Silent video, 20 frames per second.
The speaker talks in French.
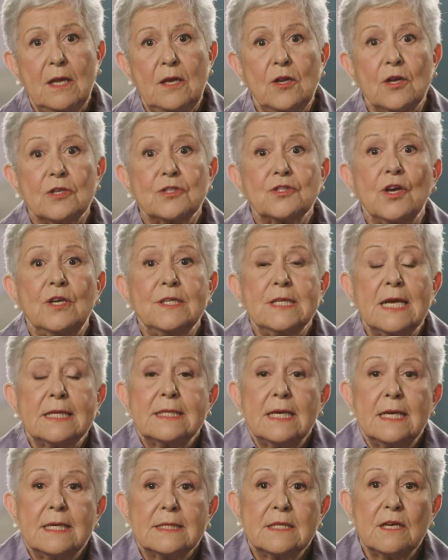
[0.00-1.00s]
Lorsqu'un
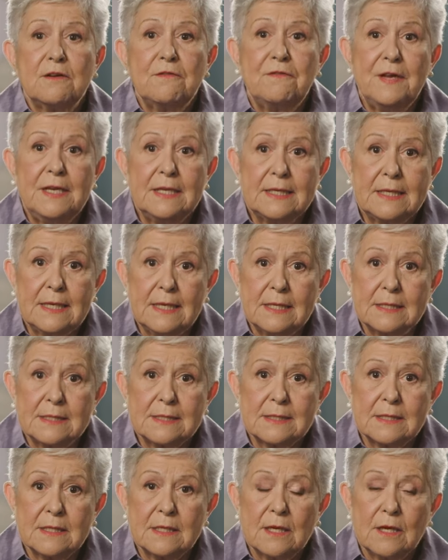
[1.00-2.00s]
attentat felkiste
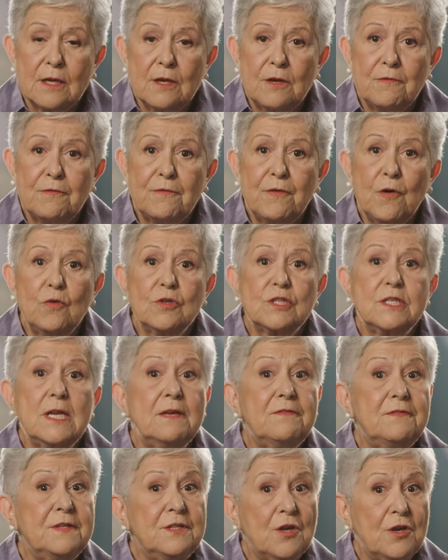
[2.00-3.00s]
fauche
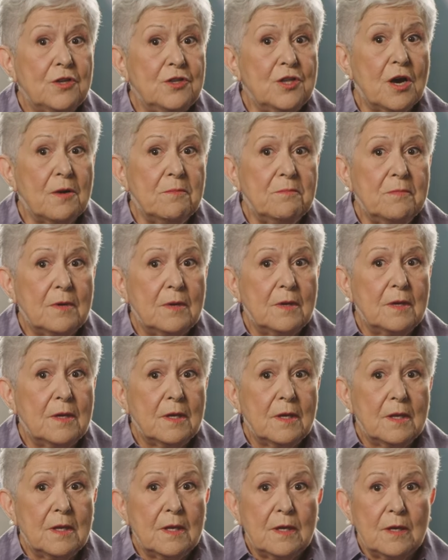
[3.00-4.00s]
la vie d'un homme,
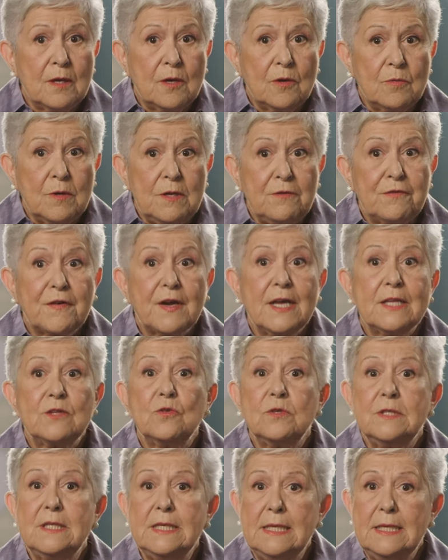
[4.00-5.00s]
Wilfred
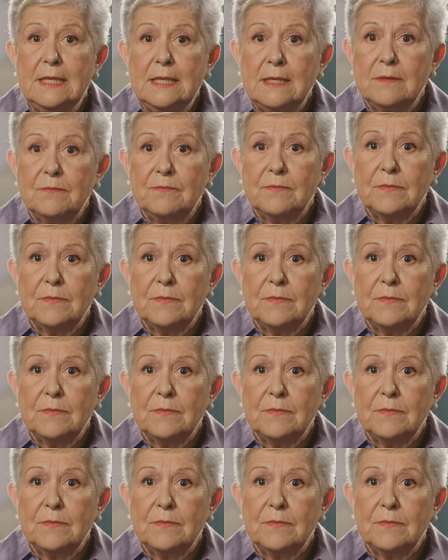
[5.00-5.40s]
O'Neill,